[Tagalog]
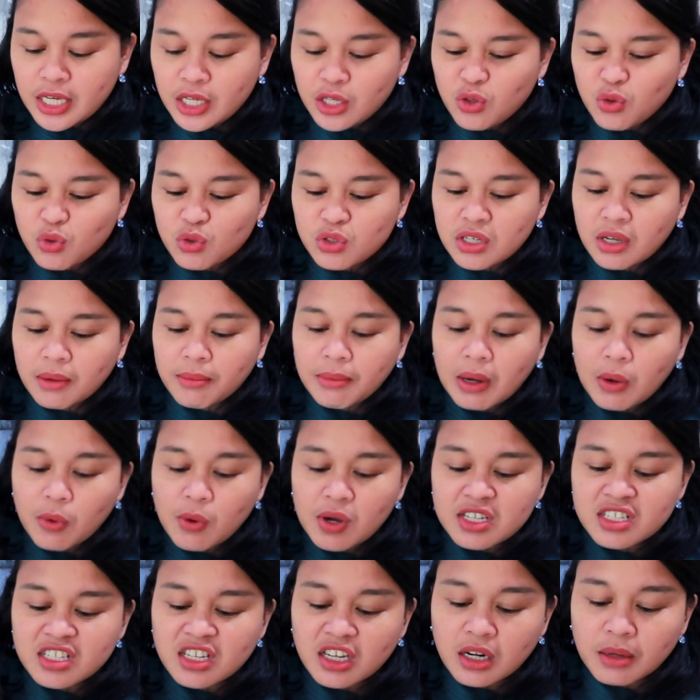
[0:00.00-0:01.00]
Yung sabaw,
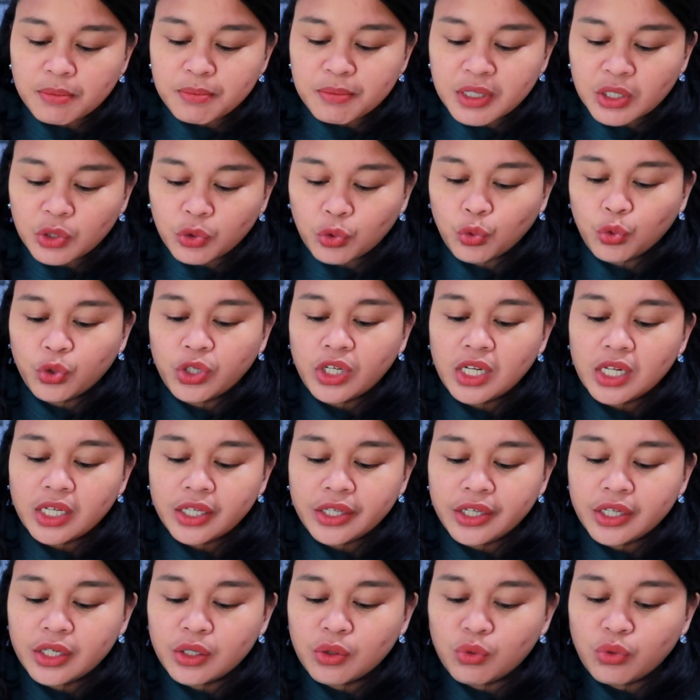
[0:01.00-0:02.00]
ang sarap nito.
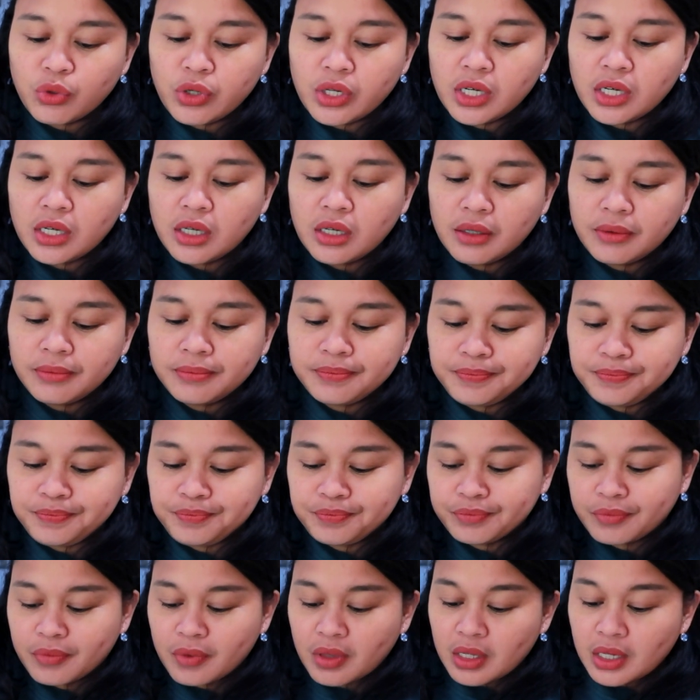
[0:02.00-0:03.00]
Nilagyan ko ng
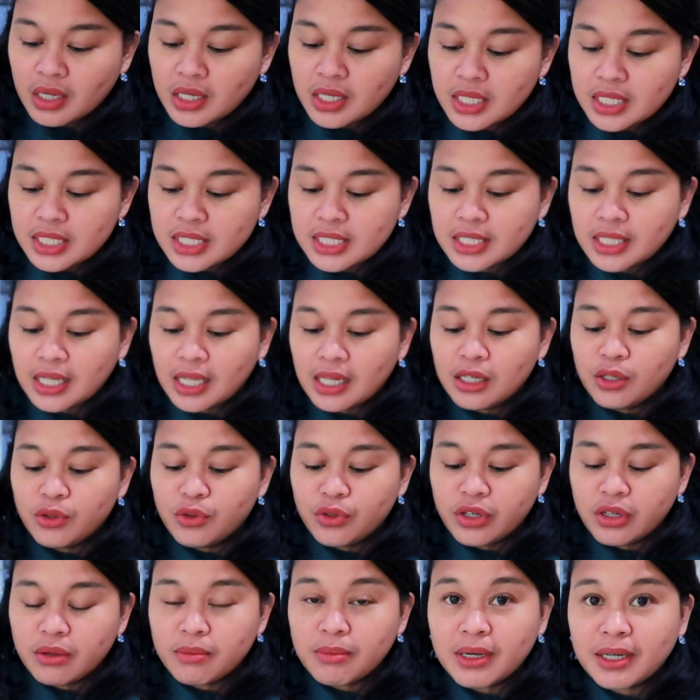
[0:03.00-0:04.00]

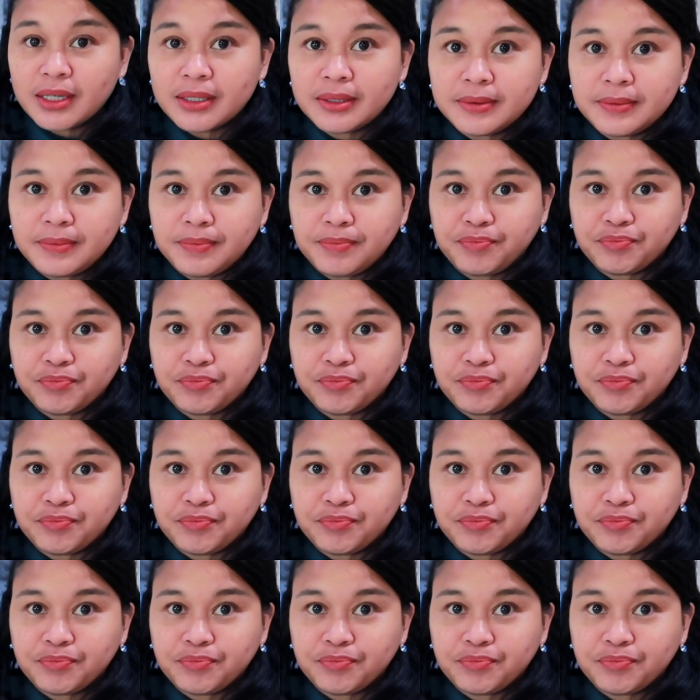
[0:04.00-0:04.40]
scallion, di ba?